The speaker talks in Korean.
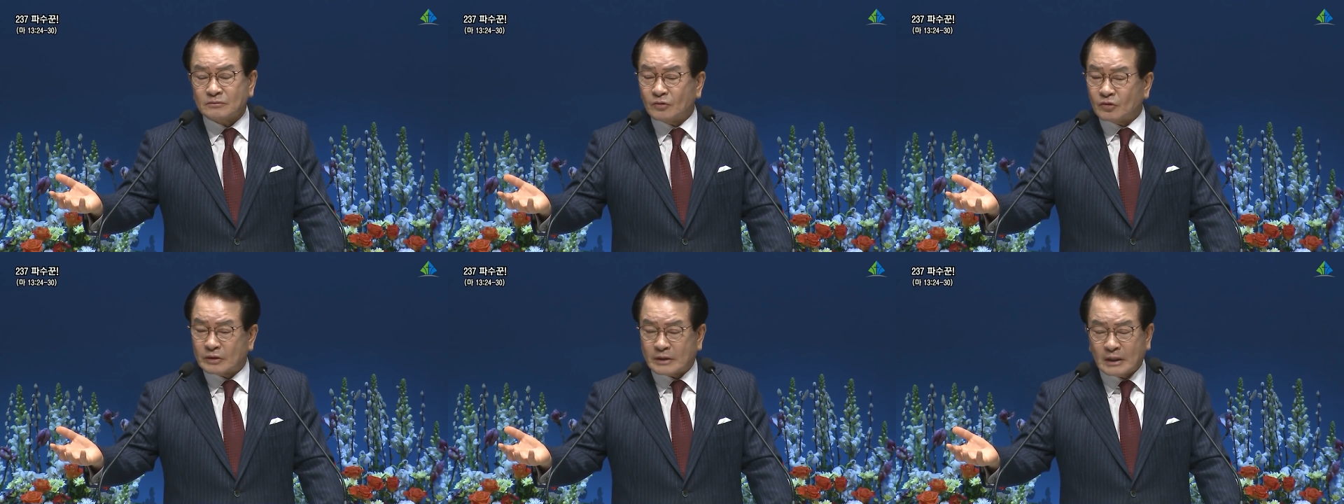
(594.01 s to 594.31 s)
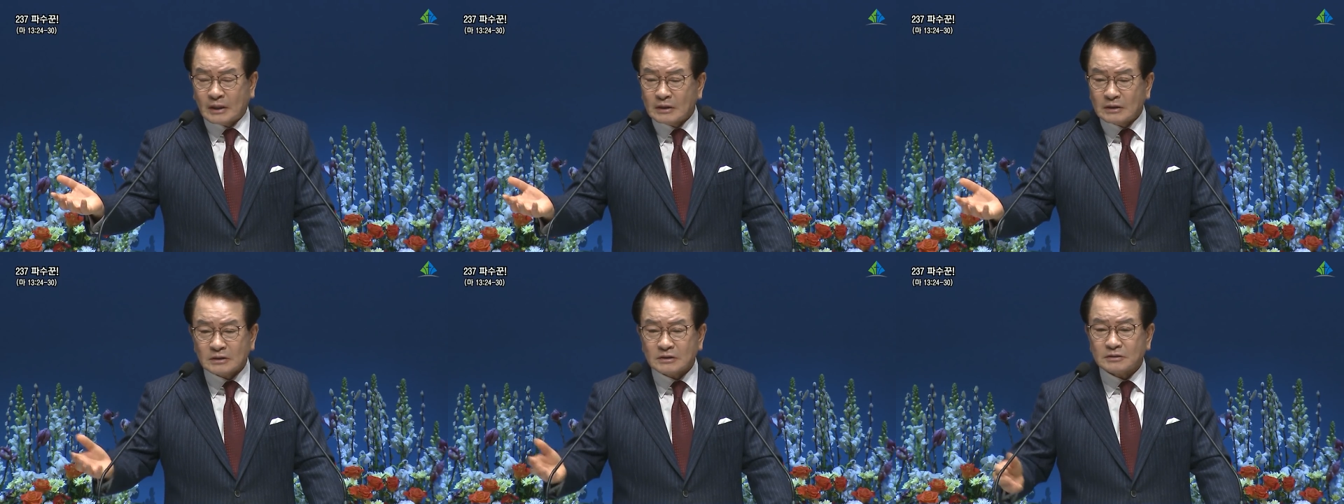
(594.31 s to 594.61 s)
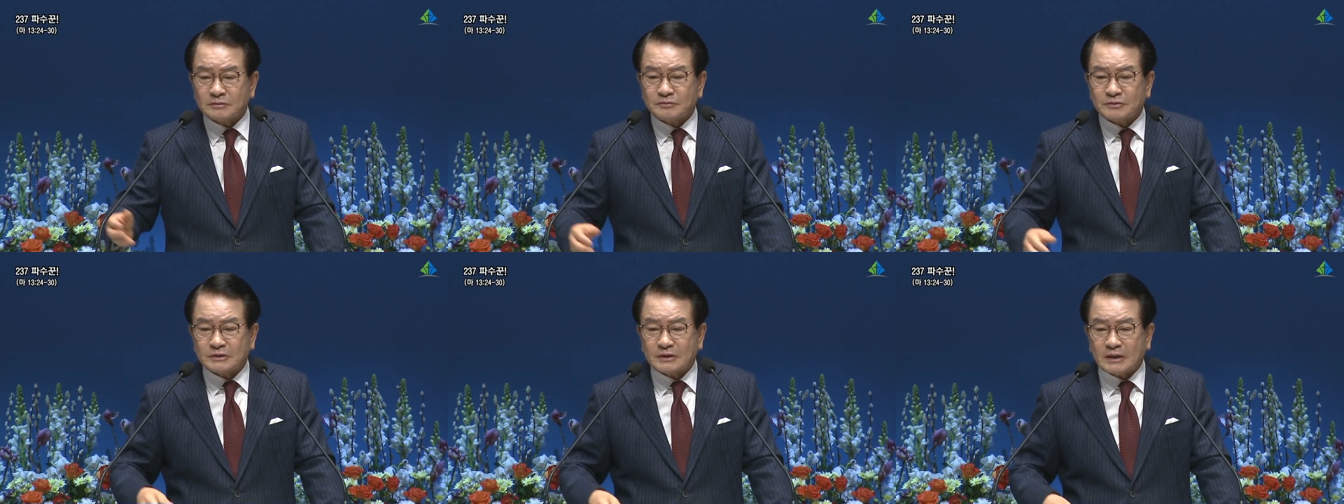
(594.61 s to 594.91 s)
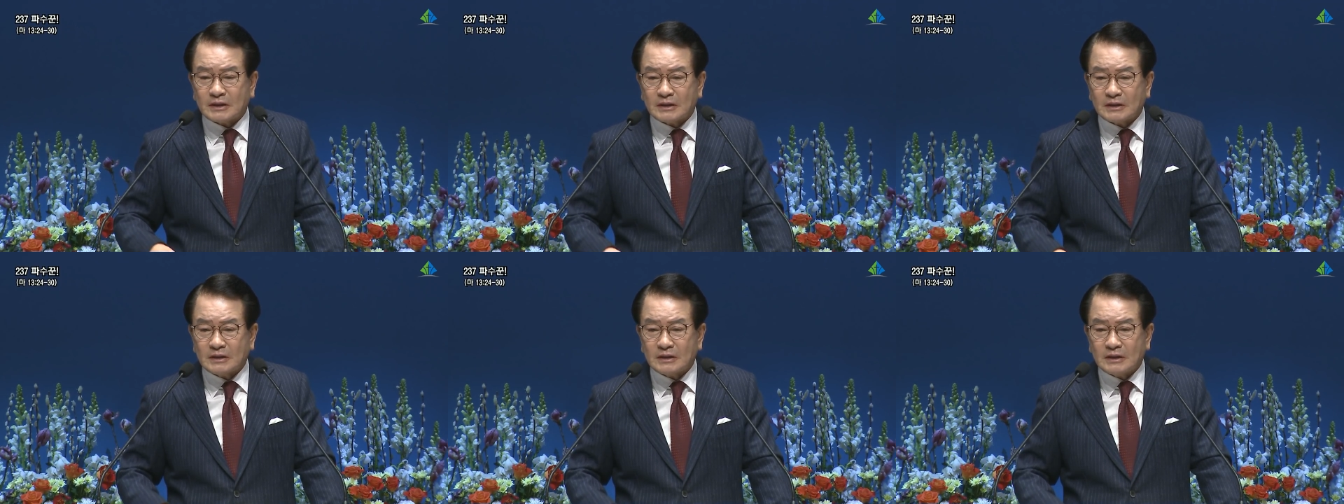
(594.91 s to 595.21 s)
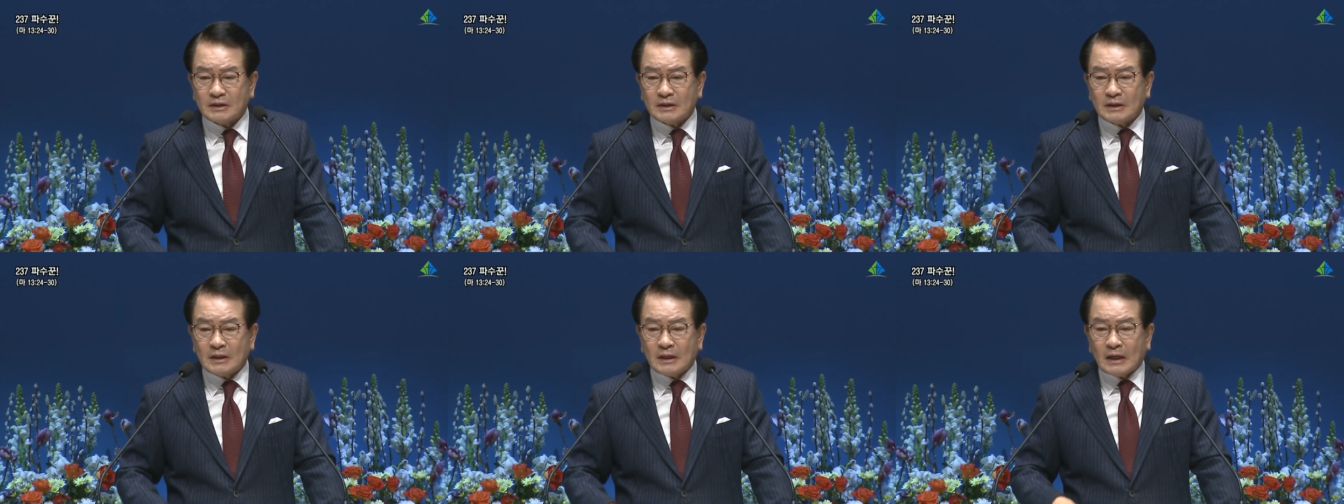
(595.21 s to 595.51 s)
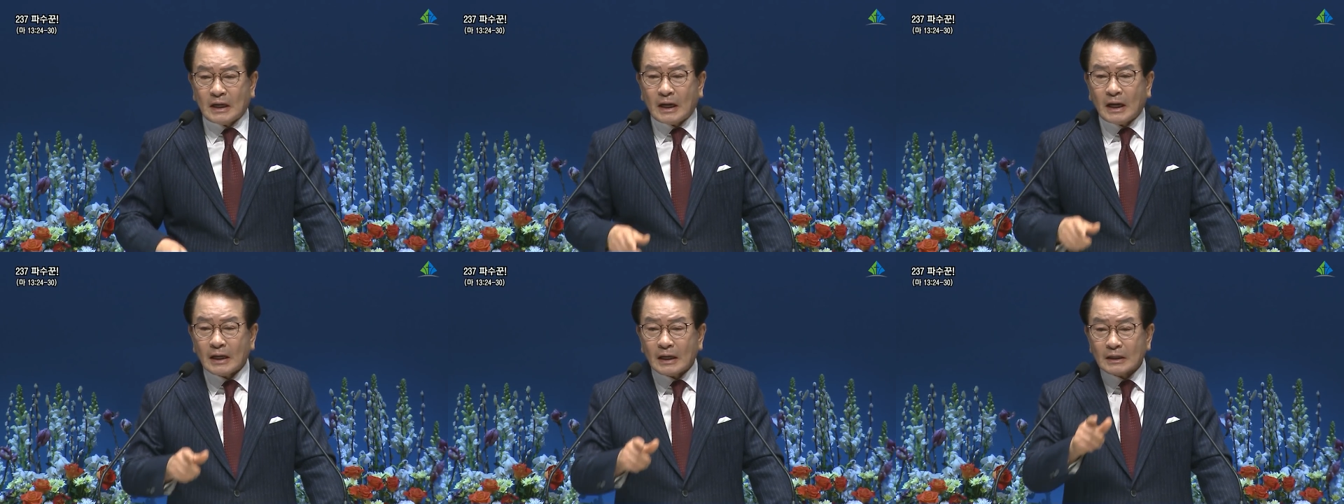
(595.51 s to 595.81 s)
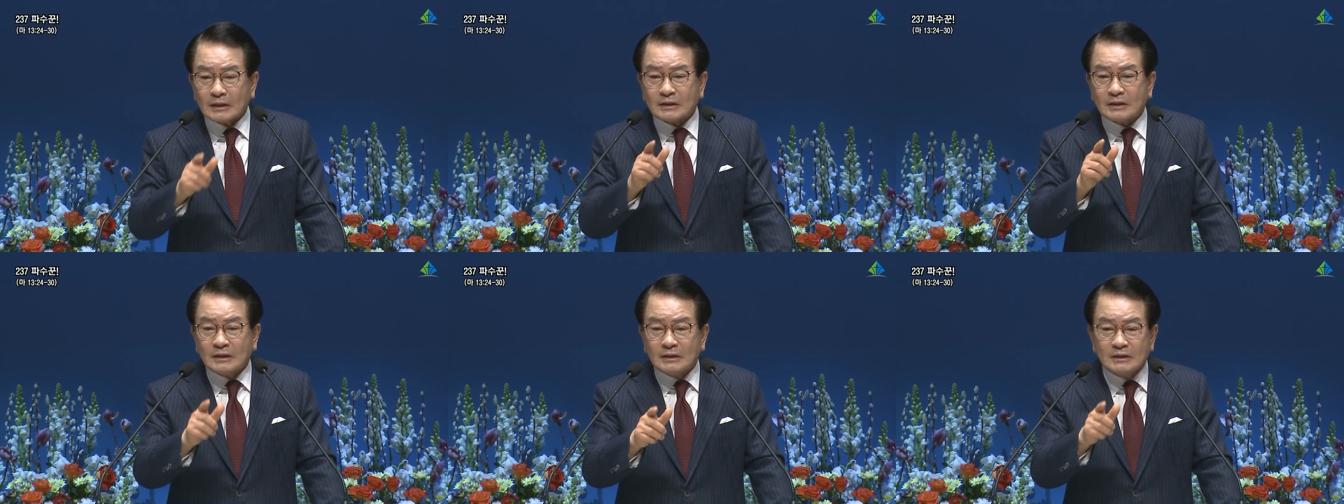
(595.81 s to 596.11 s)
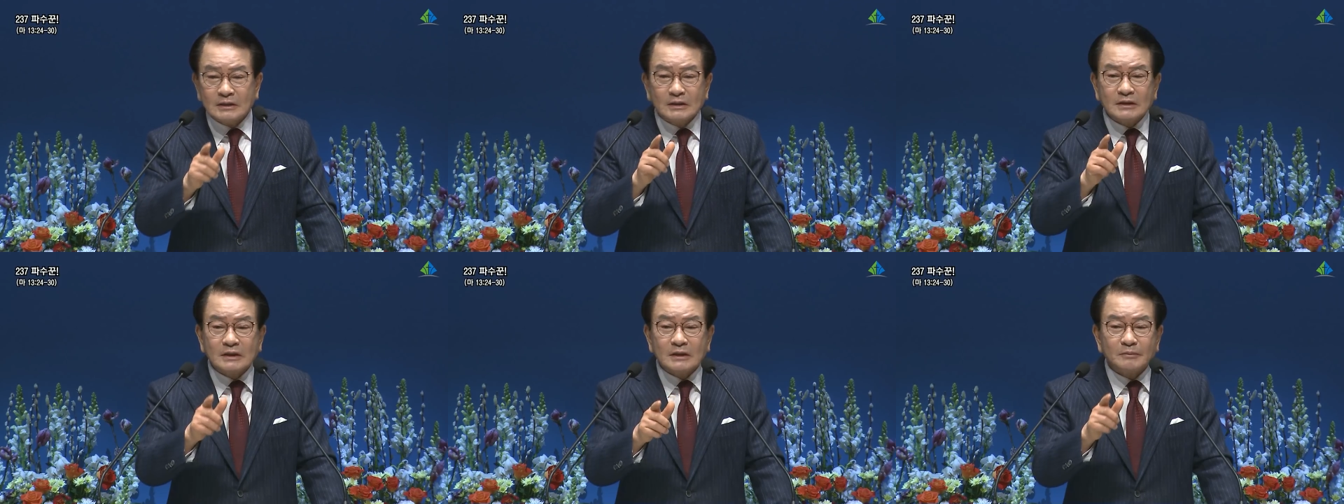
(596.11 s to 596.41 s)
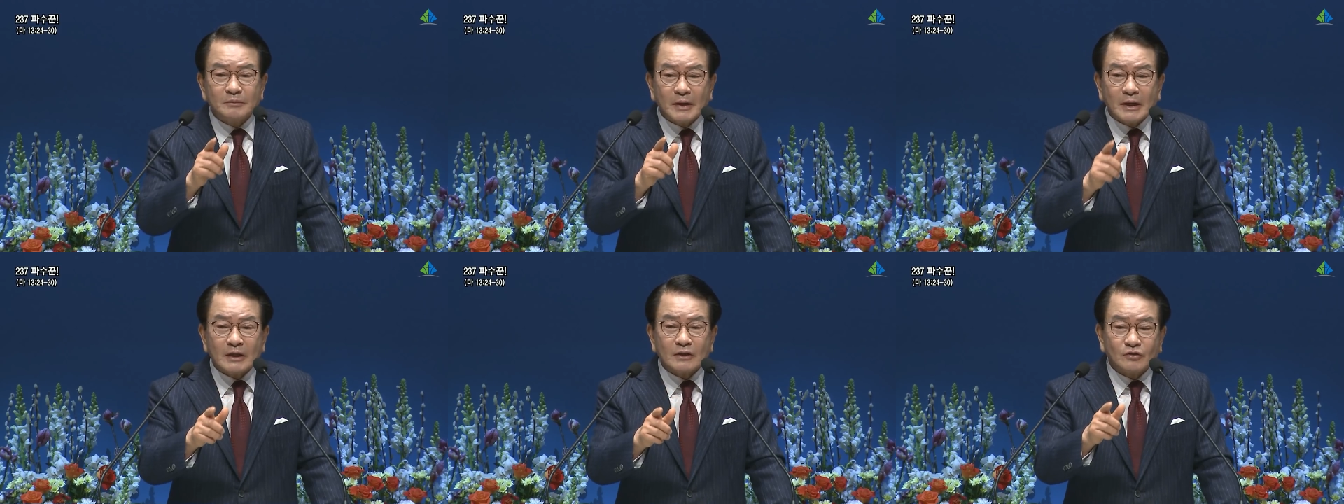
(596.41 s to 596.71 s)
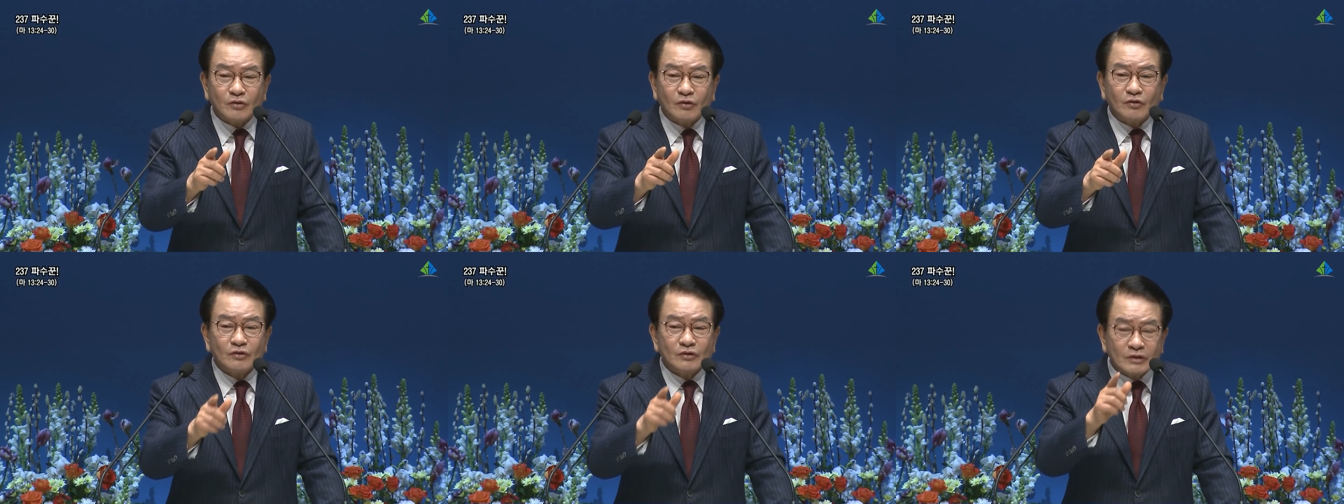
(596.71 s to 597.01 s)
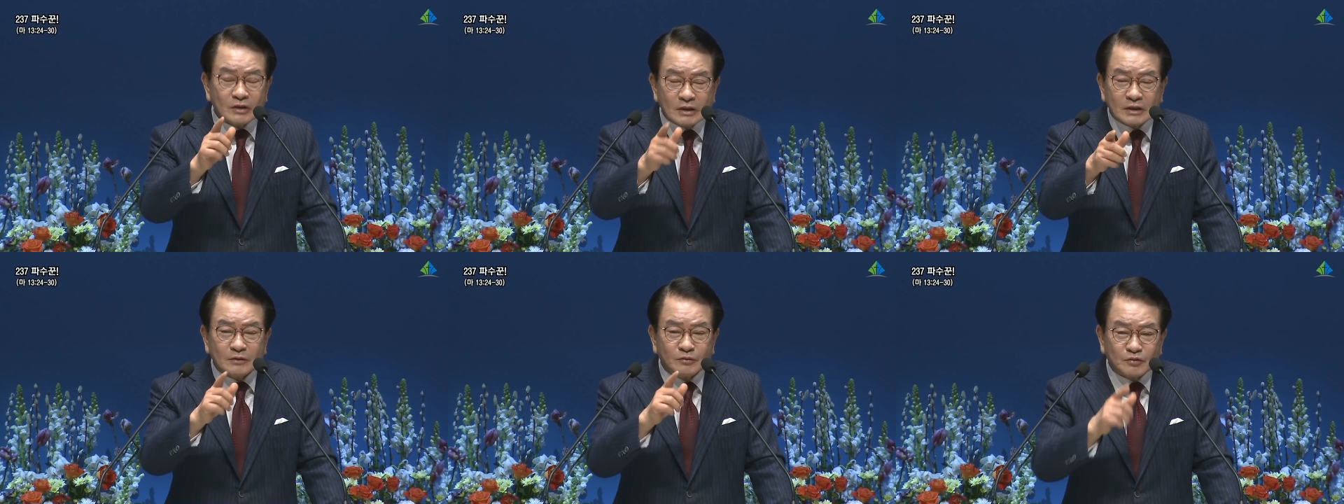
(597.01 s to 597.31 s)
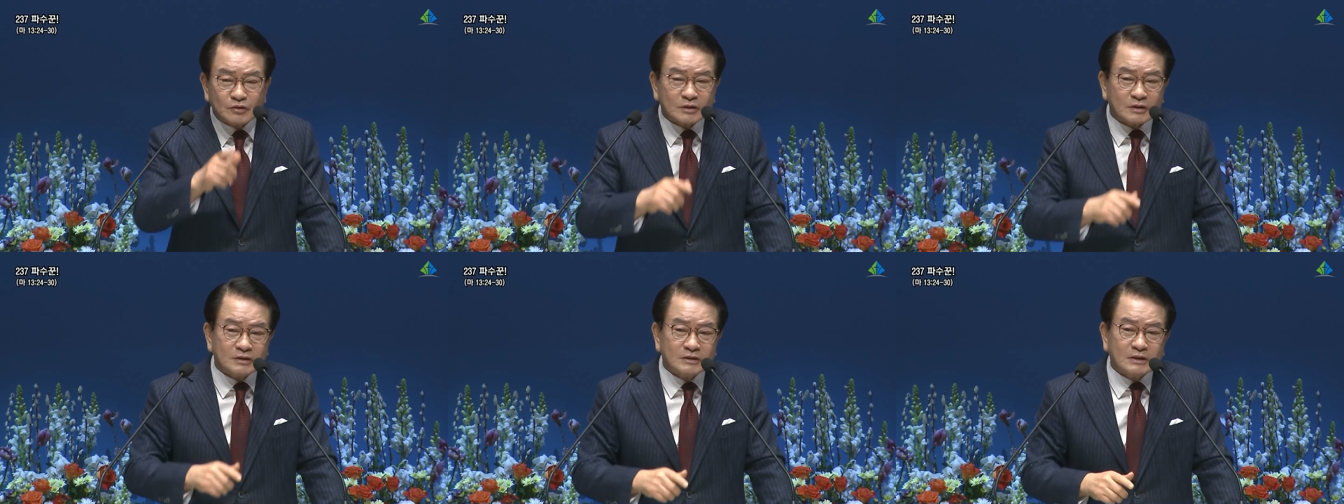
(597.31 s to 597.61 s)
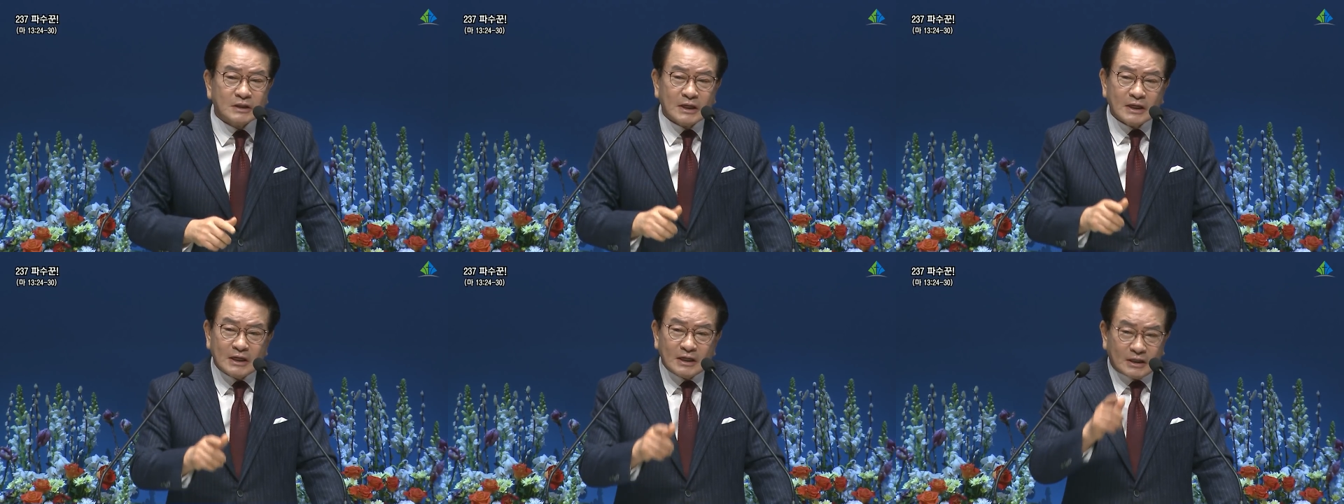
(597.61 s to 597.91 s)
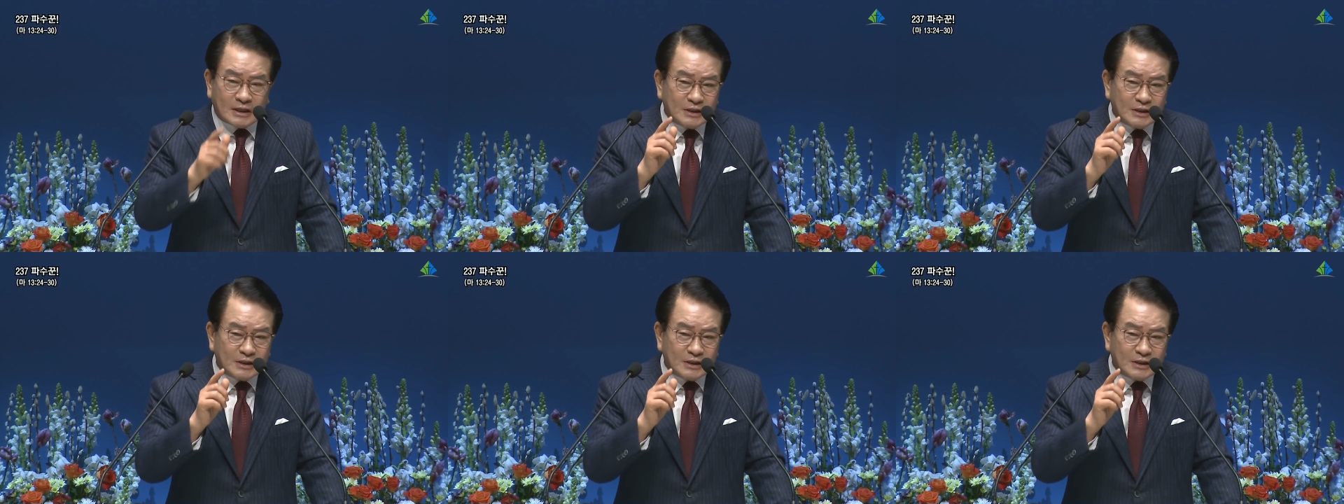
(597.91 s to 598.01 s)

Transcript: 못 알아듣습니다. 알아듣는 것만 해도 여러분은